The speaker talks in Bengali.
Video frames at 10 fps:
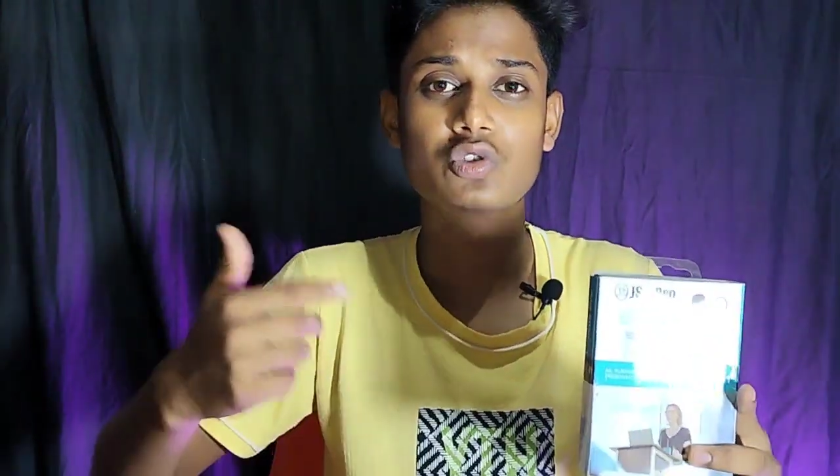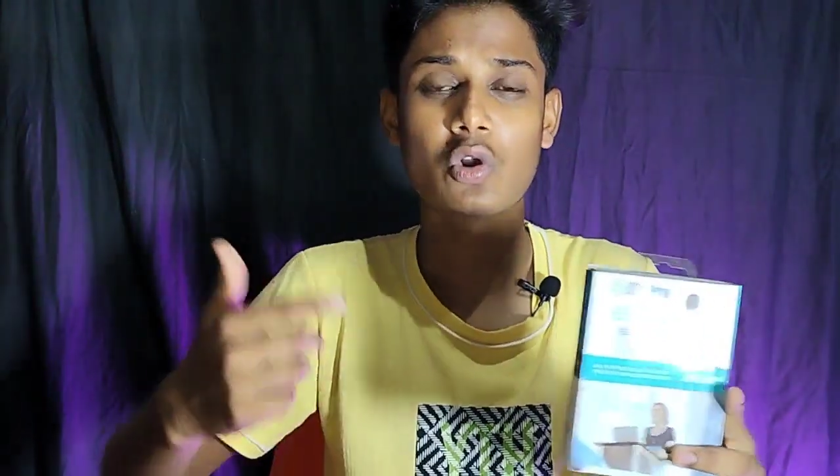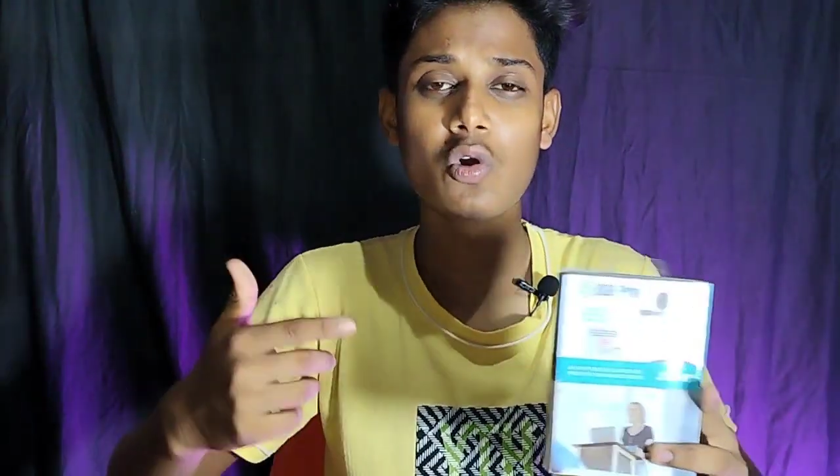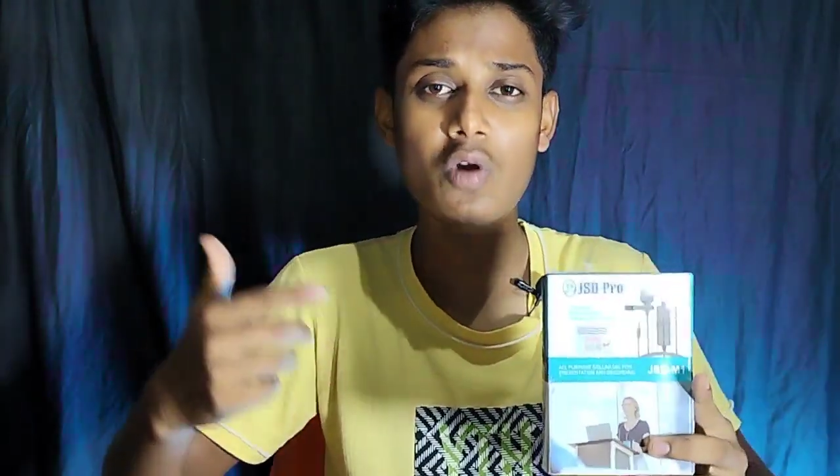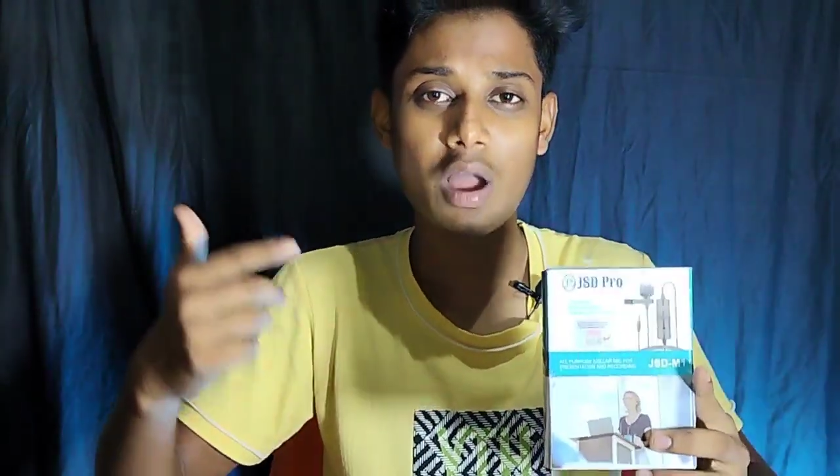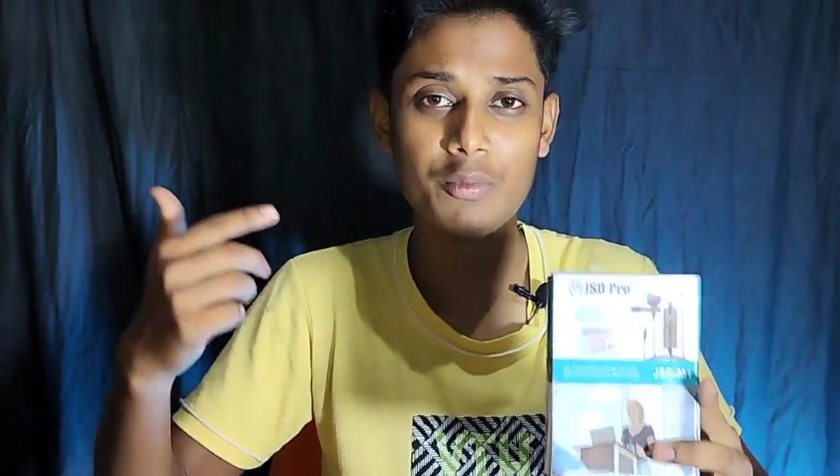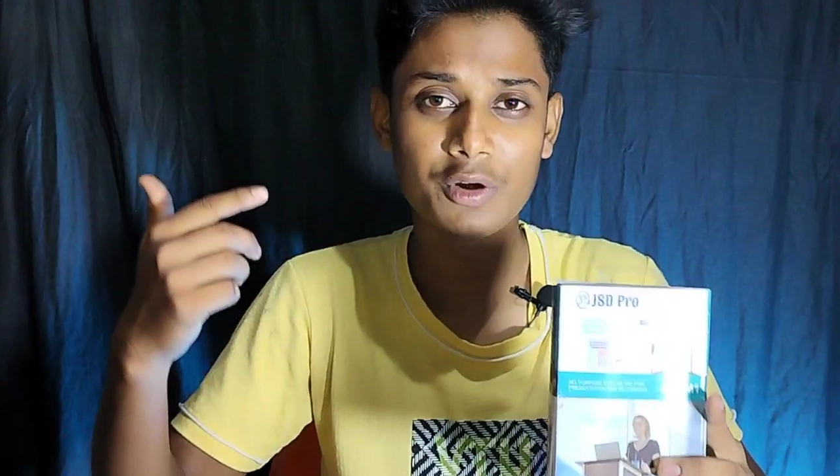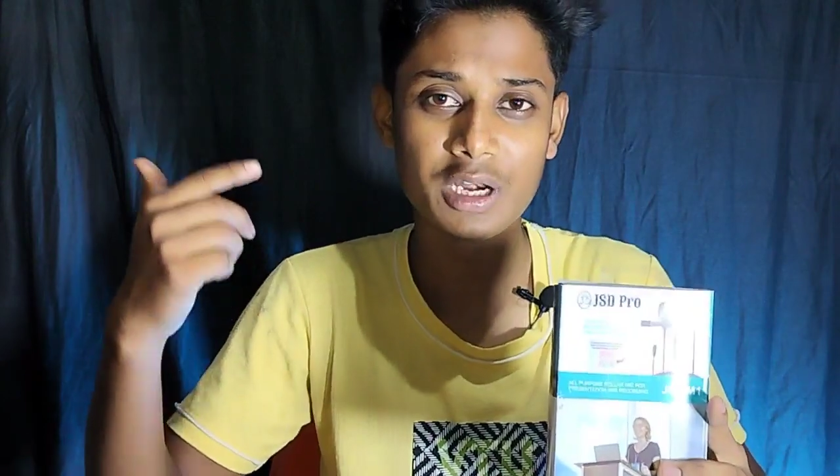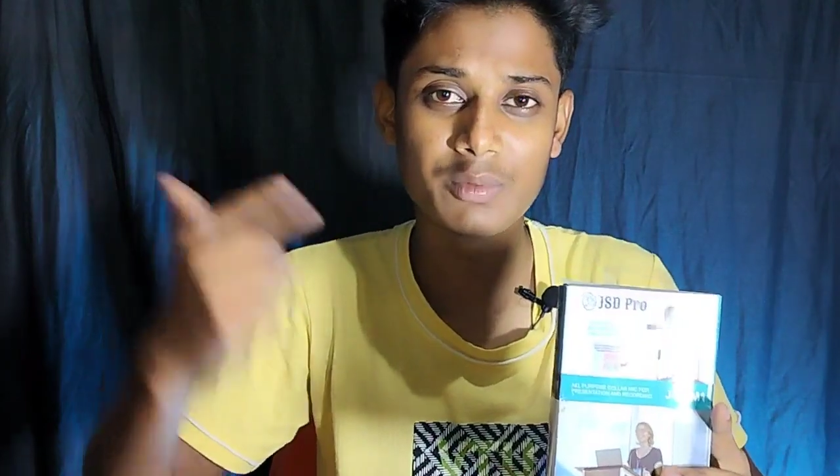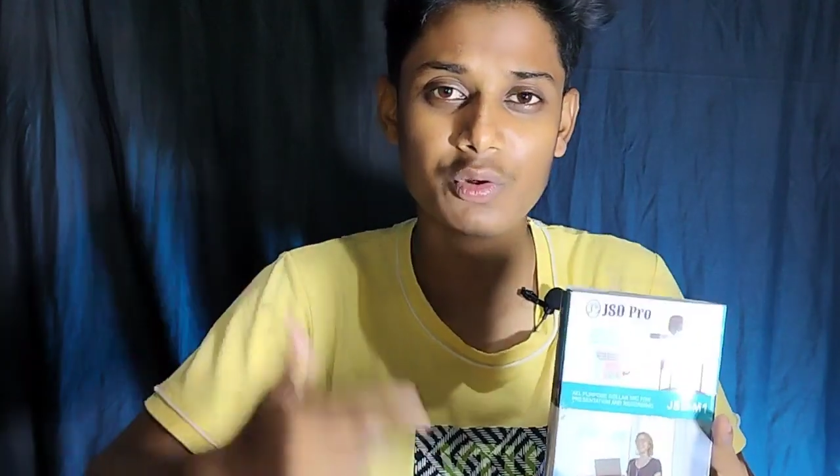চলো এবং
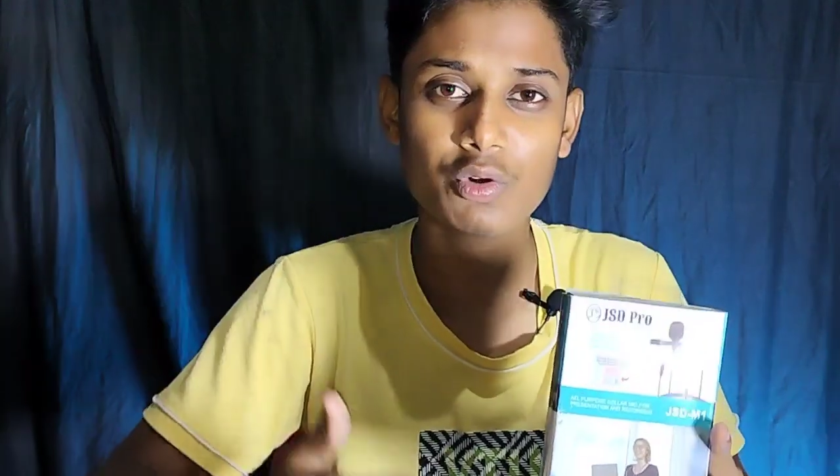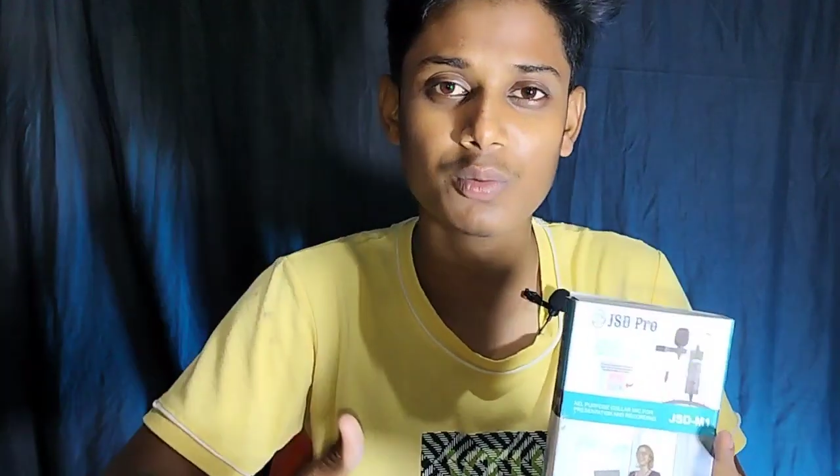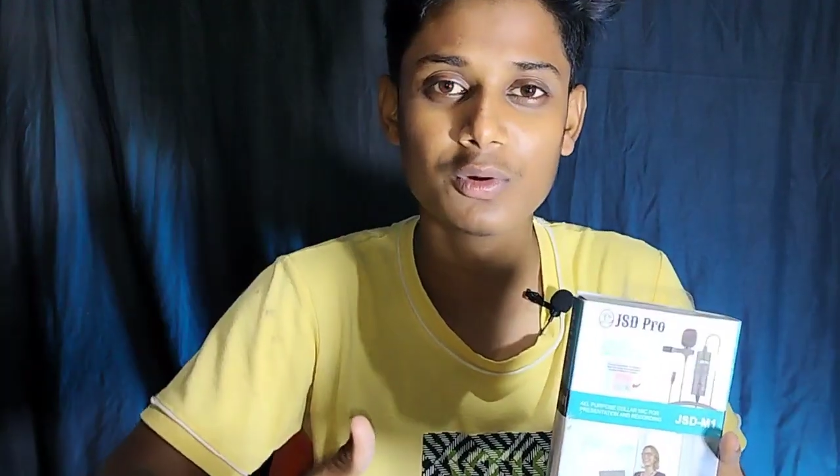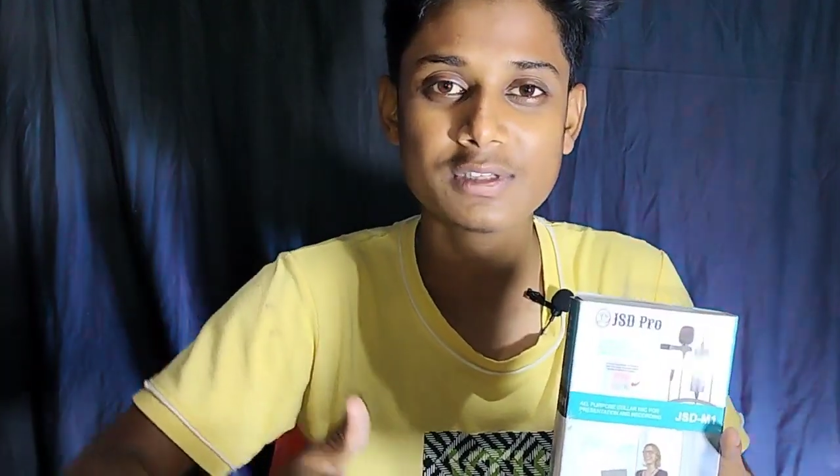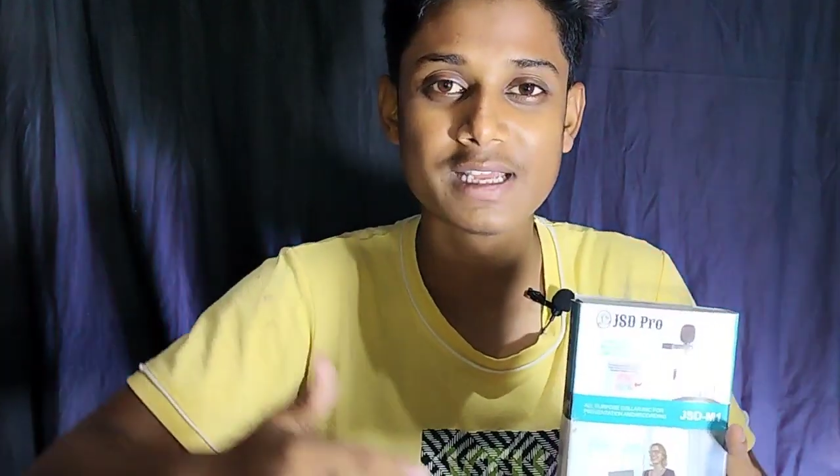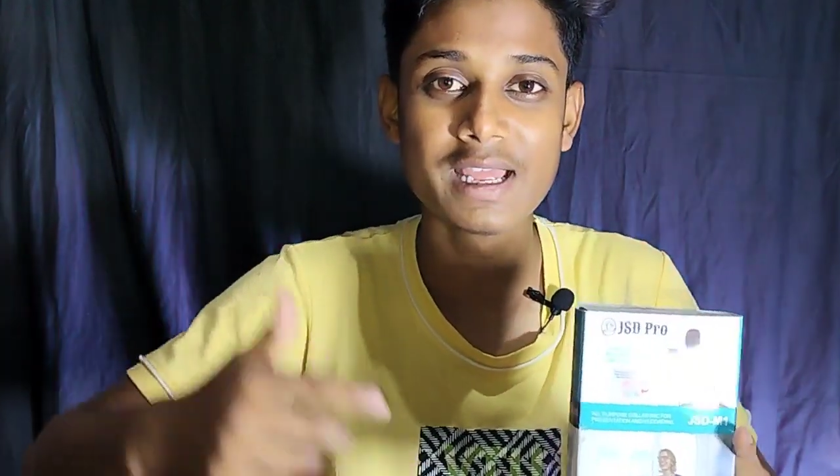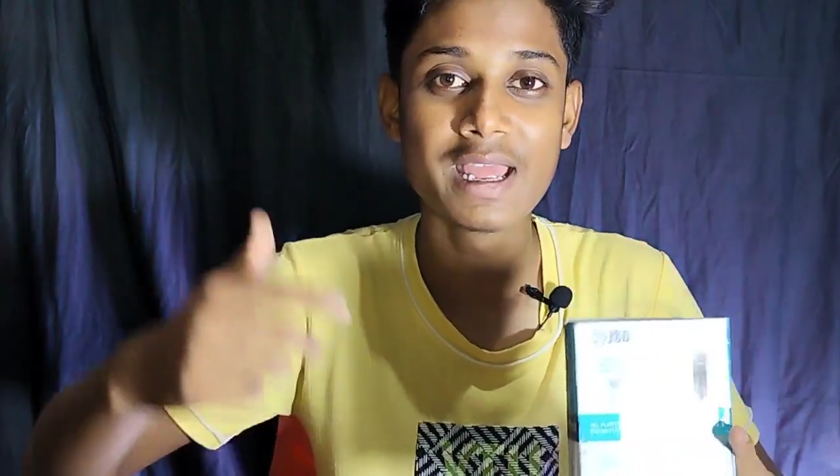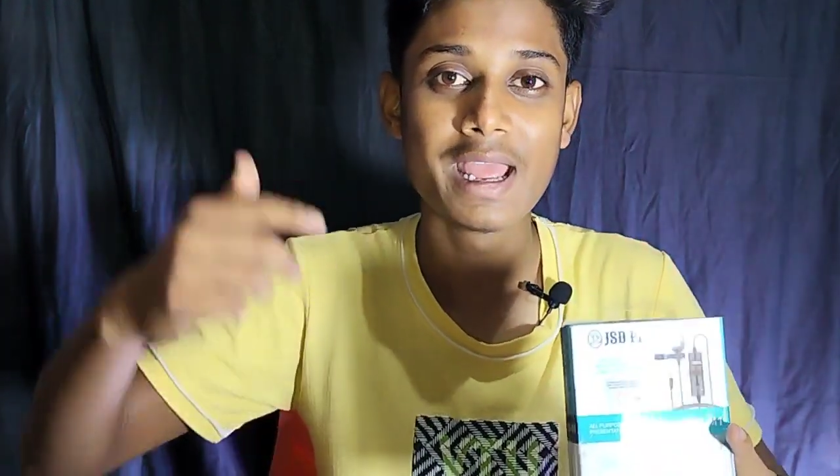রিভিউ করব যে